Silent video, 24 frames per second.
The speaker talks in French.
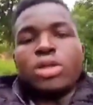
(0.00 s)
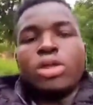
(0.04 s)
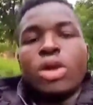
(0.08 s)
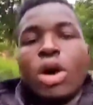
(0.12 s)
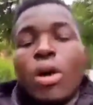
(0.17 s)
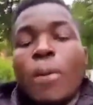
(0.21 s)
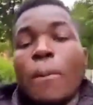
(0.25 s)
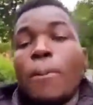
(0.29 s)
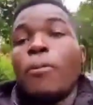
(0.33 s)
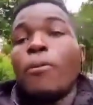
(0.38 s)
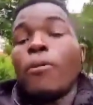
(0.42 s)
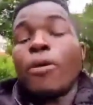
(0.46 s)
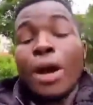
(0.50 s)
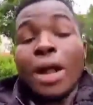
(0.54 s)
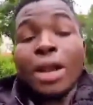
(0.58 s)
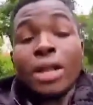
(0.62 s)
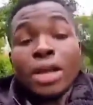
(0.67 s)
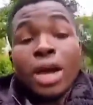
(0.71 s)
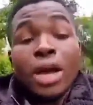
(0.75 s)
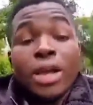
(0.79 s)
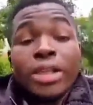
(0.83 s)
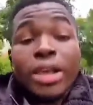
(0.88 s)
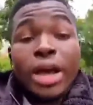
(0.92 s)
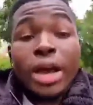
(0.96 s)
Donc, pour
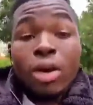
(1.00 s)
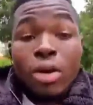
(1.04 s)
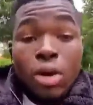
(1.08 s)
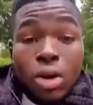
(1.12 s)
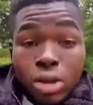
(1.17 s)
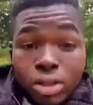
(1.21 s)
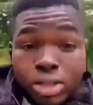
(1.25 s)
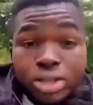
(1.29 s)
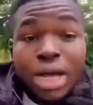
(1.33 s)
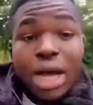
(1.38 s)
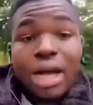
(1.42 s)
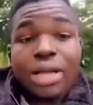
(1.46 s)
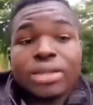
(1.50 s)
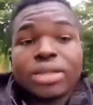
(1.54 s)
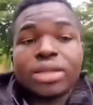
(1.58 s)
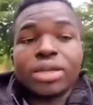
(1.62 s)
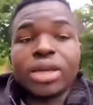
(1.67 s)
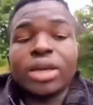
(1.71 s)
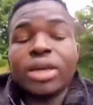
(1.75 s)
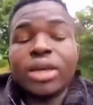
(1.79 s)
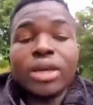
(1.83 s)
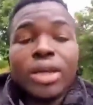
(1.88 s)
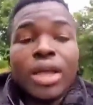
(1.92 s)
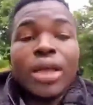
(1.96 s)
quelqu'un qui est
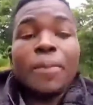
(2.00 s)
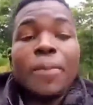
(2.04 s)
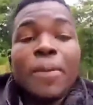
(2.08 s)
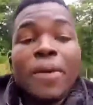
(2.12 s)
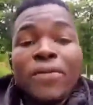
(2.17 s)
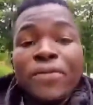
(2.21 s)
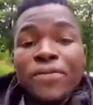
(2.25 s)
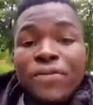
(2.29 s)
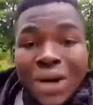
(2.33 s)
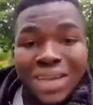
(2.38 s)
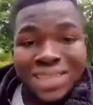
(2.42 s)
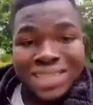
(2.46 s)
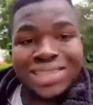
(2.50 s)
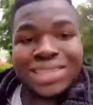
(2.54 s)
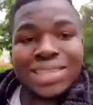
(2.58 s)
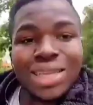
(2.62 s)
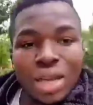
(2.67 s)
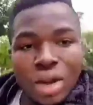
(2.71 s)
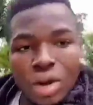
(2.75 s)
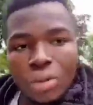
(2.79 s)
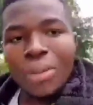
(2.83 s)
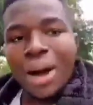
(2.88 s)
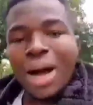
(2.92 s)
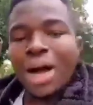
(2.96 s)
concentré, il peut
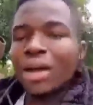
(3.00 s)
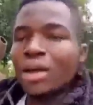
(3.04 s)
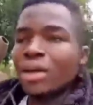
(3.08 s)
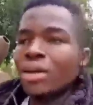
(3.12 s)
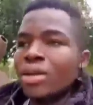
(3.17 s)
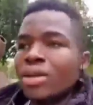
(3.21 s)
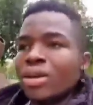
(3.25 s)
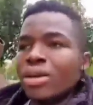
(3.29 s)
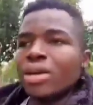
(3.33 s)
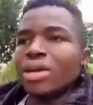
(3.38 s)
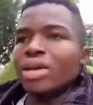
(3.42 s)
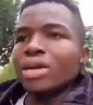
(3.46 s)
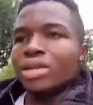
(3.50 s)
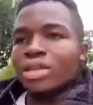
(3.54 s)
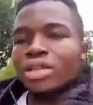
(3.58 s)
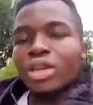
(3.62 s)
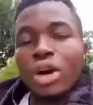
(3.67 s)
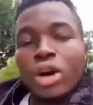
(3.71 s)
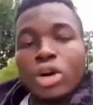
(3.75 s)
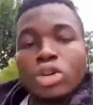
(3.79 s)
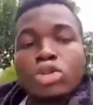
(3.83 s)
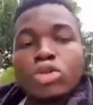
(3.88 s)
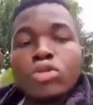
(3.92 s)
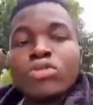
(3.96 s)
facilement se
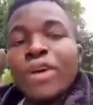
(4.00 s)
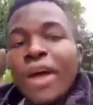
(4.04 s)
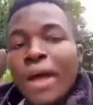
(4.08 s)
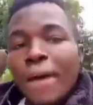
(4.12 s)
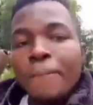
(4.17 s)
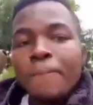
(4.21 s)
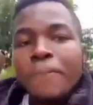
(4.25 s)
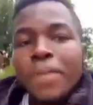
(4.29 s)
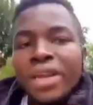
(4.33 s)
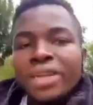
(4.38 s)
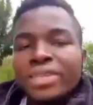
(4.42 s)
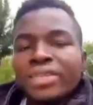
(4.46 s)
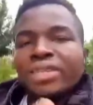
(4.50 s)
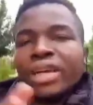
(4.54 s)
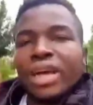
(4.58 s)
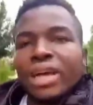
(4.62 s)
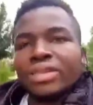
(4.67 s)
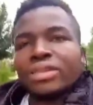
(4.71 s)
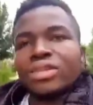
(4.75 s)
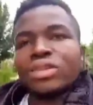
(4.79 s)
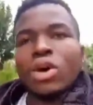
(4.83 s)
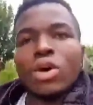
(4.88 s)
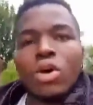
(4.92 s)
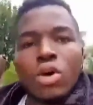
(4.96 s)
retrouver à
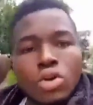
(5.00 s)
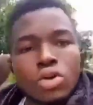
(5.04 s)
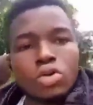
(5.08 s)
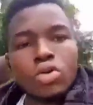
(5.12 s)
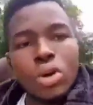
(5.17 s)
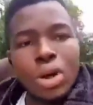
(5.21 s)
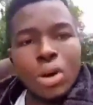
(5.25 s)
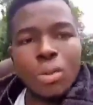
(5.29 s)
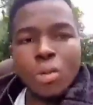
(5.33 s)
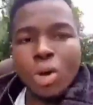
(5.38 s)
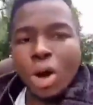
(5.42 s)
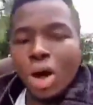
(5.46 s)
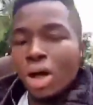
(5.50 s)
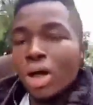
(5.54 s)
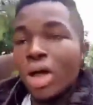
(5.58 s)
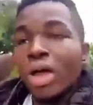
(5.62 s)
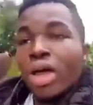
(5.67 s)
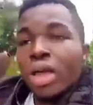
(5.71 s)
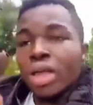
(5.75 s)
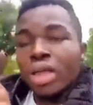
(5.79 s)
1500 euros tous les mois,